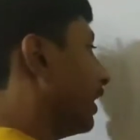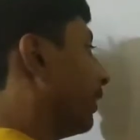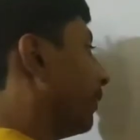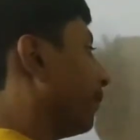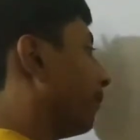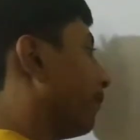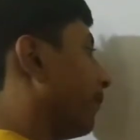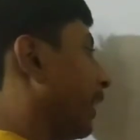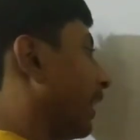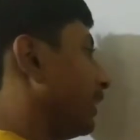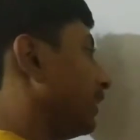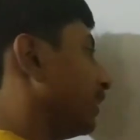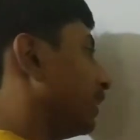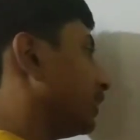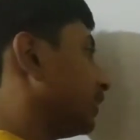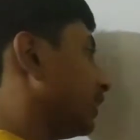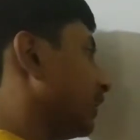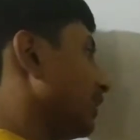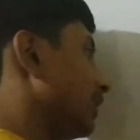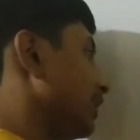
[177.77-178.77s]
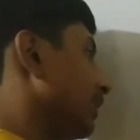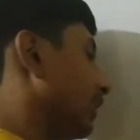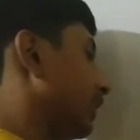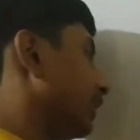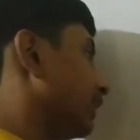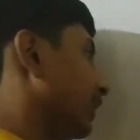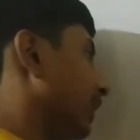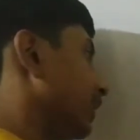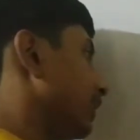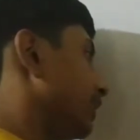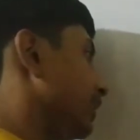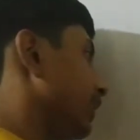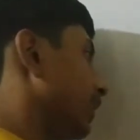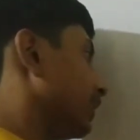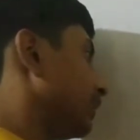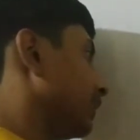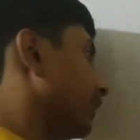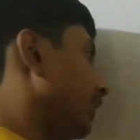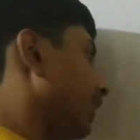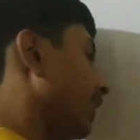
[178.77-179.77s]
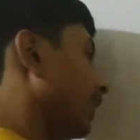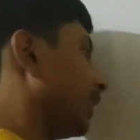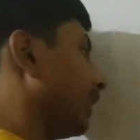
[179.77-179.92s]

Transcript: माइनस टेन डिग्री सेल्सियस से लेके